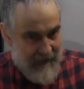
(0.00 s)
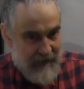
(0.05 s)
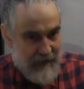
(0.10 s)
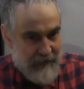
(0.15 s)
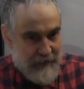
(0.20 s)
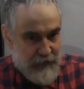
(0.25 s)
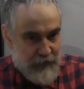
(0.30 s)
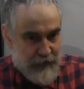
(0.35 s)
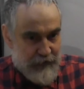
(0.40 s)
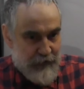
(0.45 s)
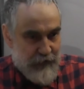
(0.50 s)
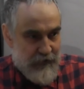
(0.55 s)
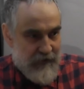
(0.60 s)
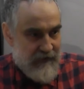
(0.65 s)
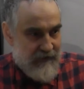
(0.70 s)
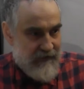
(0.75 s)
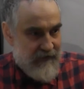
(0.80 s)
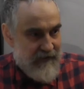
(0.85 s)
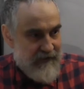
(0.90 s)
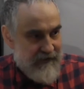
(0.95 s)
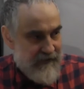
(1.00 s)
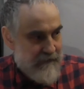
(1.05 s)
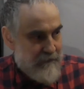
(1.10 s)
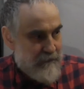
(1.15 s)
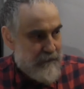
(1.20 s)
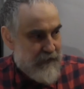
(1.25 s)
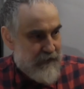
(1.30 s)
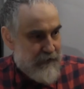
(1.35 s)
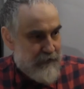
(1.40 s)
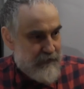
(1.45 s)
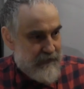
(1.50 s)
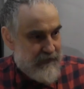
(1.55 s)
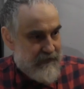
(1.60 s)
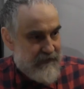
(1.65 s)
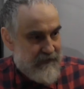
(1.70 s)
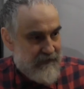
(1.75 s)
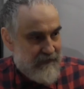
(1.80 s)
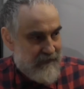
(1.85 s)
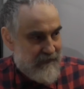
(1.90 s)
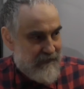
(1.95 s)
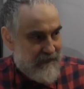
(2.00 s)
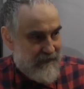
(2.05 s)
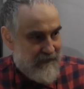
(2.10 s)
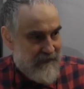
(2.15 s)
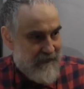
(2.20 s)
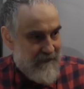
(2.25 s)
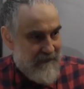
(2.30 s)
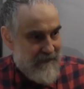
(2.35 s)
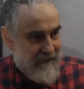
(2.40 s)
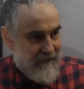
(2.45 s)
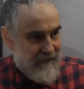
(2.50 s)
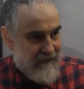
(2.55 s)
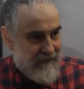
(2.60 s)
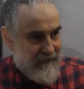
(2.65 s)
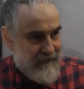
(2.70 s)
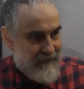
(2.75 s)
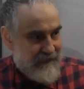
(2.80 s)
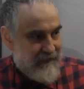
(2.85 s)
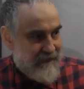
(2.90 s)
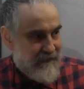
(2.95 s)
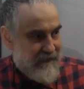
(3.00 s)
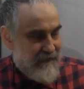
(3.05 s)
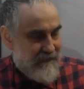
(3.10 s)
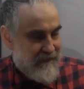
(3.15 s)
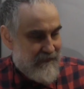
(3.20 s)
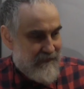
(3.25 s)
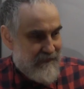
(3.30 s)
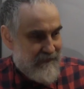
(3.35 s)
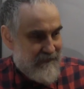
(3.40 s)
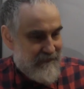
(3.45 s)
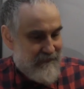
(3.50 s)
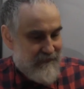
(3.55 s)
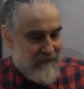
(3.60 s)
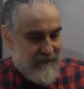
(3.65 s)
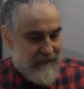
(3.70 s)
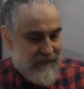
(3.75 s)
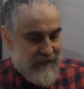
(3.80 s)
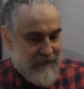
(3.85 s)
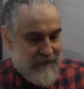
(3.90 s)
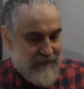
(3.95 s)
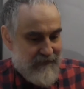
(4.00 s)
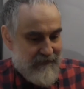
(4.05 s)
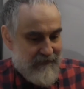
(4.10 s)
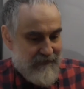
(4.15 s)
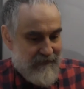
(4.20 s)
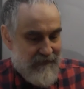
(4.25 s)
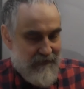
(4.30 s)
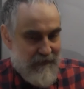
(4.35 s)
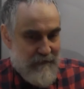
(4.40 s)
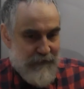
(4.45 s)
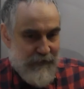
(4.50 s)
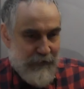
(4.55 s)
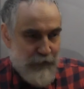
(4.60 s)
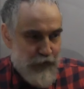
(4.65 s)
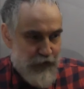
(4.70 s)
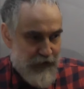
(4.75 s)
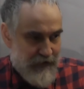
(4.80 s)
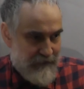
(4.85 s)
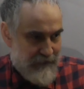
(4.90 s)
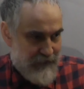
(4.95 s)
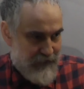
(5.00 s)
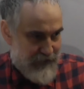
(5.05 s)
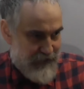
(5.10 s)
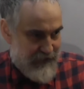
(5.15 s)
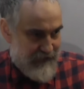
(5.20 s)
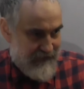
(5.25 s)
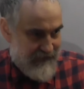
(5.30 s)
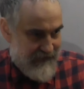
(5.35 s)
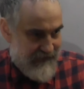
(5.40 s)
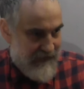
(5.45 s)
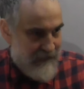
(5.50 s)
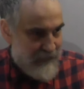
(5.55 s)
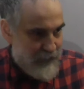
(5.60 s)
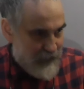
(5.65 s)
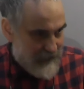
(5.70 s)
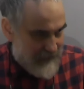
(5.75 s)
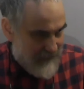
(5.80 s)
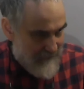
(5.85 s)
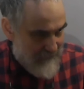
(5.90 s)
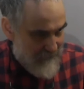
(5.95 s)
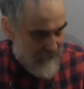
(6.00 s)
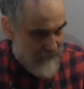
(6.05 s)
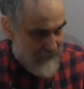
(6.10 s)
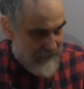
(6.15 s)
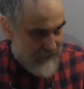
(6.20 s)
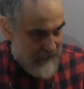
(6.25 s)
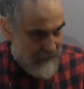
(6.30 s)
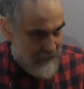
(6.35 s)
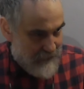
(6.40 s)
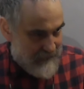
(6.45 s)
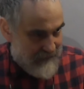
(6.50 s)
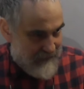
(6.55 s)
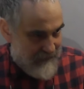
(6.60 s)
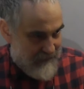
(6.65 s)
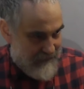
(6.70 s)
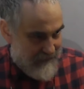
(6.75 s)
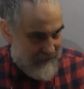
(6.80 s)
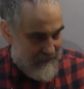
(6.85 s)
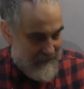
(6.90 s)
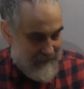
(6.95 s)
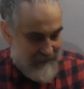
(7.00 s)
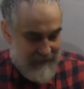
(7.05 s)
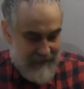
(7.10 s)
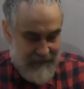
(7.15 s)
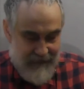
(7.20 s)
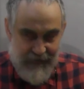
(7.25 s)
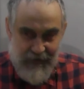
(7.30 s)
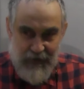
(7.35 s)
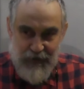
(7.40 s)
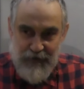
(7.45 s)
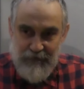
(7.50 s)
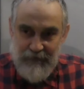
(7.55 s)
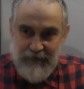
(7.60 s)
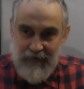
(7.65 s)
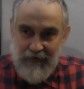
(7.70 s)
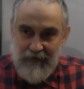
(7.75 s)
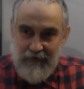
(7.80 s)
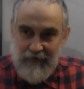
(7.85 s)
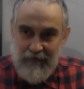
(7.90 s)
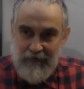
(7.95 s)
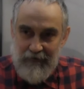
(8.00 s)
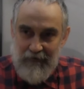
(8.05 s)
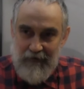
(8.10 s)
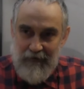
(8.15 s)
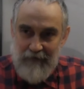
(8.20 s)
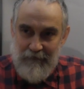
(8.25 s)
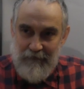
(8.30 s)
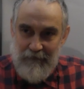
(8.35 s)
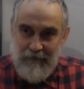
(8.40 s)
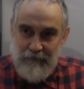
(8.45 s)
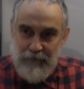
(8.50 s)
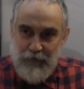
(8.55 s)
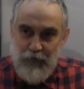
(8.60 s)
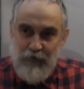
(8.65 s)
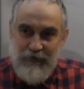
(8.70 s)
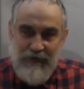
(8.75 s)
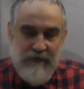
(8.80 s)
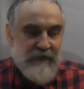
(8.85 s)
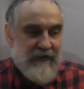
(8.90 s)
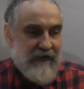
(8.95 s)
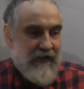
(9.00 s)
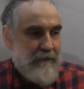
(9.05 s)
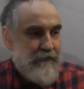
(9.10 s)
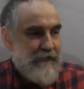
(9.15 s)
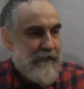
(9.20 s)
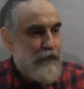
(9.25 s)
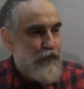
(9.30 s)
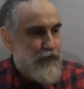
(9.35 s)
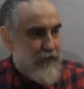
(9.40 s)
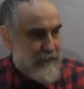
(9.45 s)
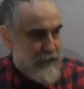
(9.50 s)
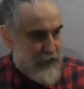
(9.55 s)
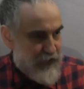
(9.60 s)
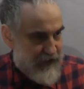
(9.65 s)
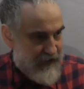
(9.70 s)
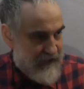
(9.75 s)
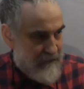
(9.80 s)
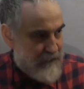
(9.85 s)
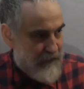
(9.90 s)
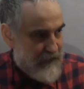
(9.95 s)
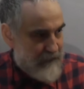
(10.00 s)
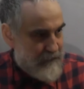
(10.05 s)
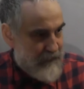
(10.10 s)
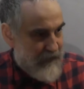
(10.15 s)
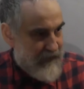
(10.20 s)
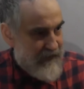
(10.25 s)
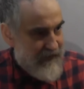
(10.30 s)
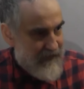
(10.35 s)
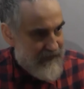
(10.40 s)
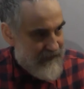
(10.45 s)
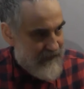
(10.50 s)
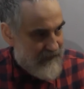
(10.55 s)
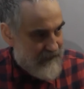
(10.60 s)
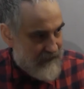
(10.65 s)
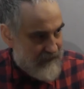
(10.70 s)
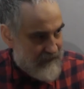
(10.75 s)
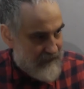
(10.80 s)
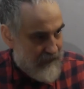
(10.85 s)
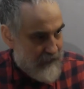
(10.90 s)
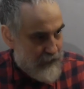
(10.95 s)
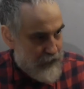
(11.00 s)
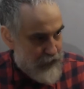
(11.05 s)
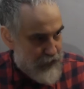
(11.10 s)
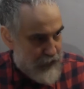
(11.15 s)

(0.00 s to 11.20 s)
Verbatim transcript: Вот, но организм, по сути дела, э, это как обслуживающий завод, вот, или, скажем так, ну, именно обслуживающее предприятие для того,